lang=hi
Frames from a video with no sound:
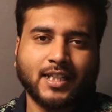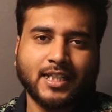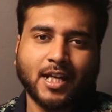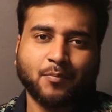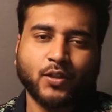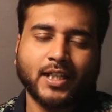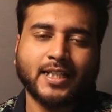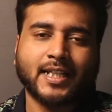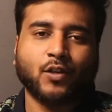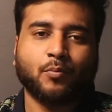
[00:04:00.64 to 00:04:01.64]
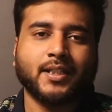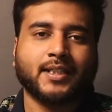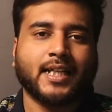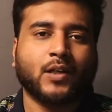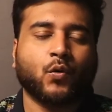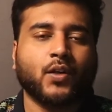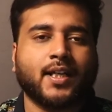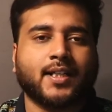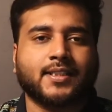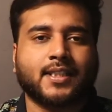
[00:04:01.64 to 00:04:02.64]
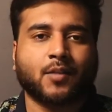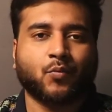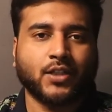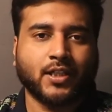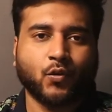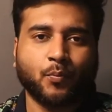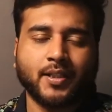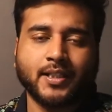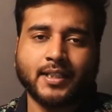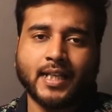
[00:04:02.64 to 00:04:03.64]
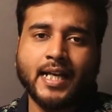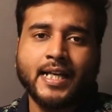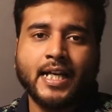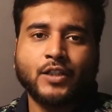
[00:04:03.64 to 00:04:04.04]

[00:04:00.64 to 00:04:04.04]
तरह ही आपको ये देखने को मिल जाता है गोल्ड एलर के साथ आपको देखने को मिल जाता है